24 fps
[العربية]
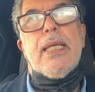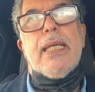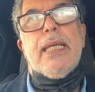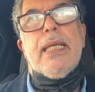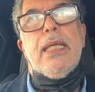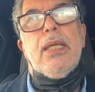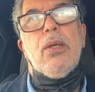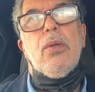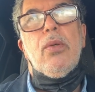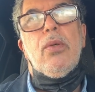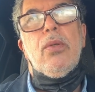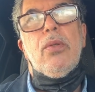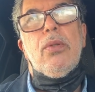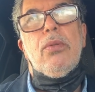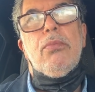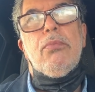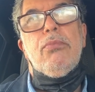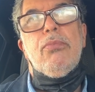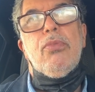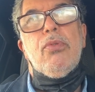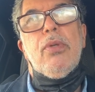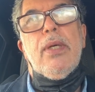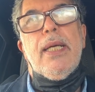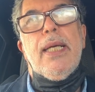
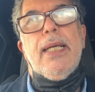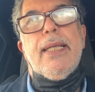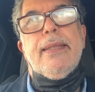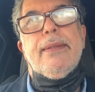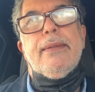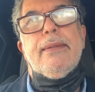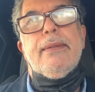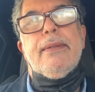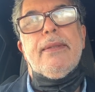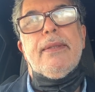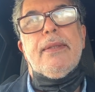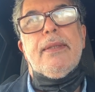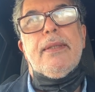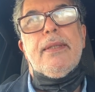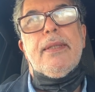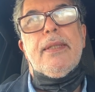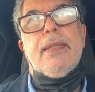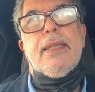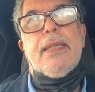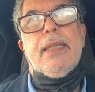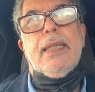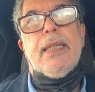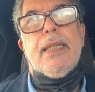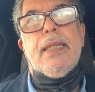كيقوم بواحد
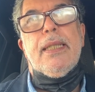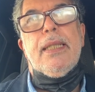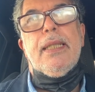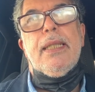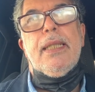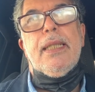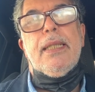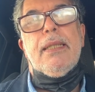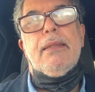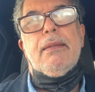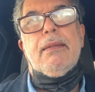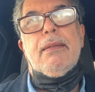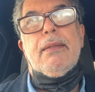يعني